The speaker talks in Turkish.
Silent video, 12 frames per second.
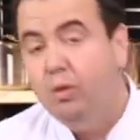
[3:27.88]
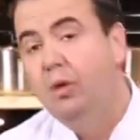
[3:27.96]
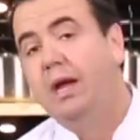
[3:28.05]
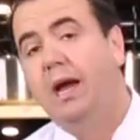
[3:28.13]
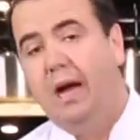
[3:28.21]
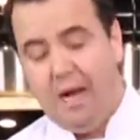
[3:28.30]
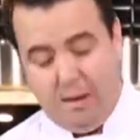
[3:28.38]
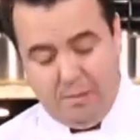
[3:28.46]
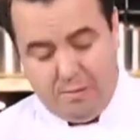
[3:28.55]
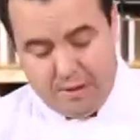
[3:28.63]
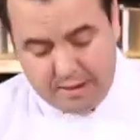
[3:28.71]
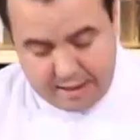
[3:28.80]
mutlaka
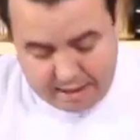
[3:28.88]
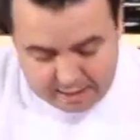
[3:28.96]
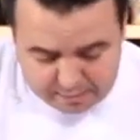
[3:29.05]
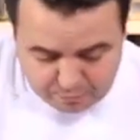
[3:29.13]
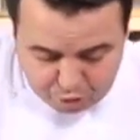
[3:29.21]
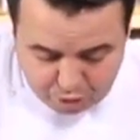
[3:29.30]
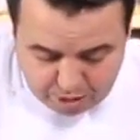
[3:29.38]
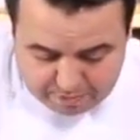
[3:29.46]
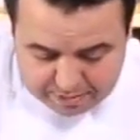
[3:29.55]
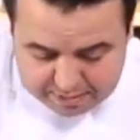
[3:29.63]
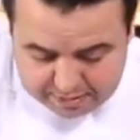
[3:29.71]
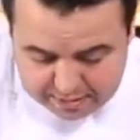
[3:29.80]
almamız lazım. Şöyle
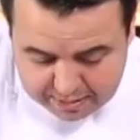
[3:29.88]
bir